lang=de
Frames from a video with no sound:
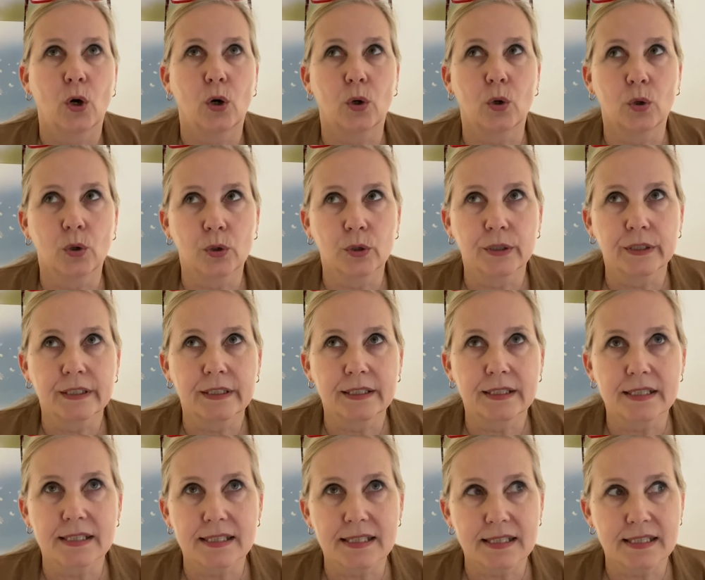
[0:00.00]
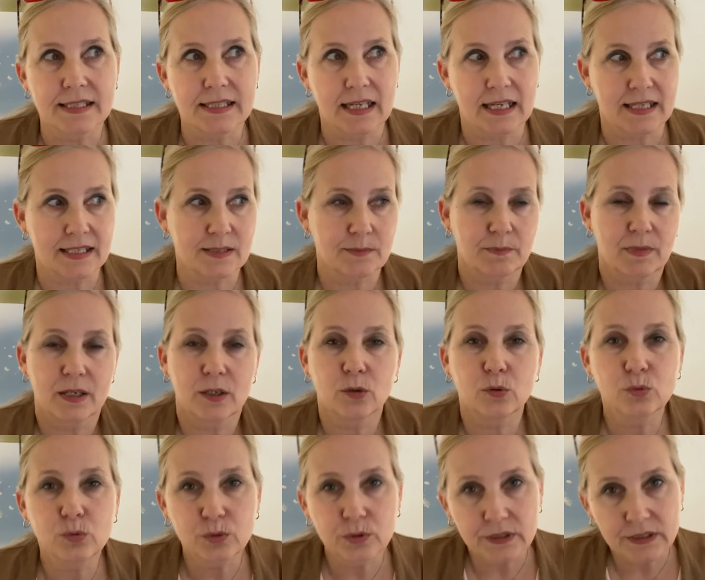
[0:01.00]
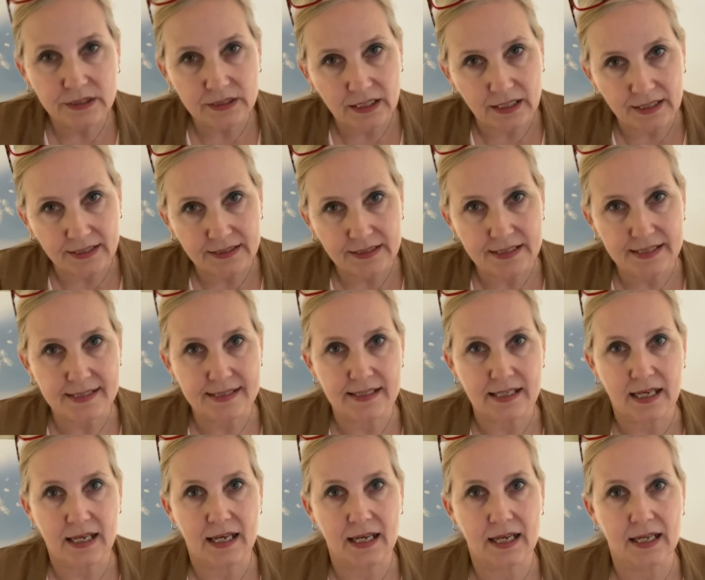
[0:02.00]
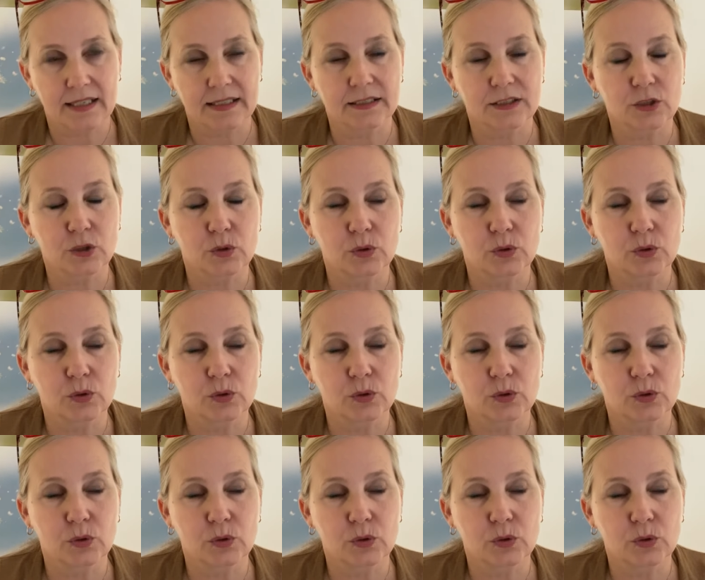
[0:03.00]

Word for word: Und es ist erstmal Ruhe angesagt